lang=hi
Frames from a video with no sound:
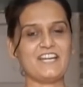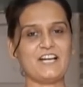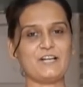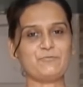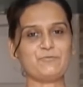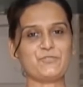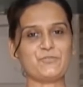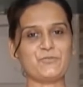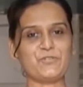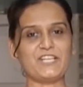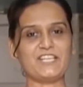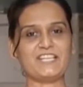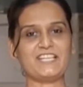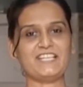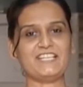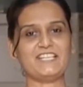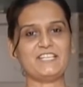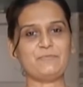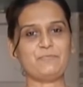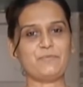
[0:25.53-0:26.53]
आप शूटिंग के
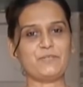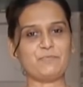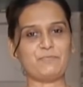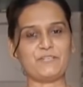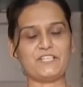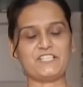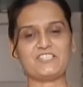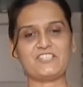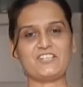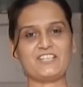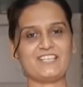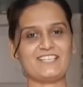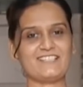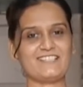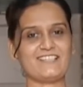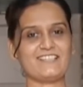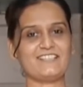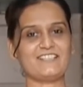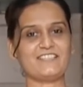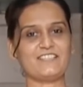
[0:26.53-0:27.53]
लिए प्रिपरेशन कैसे
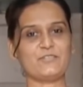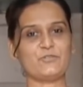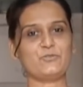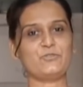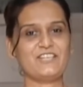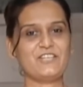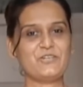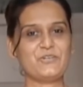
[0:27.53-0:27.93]
करते हो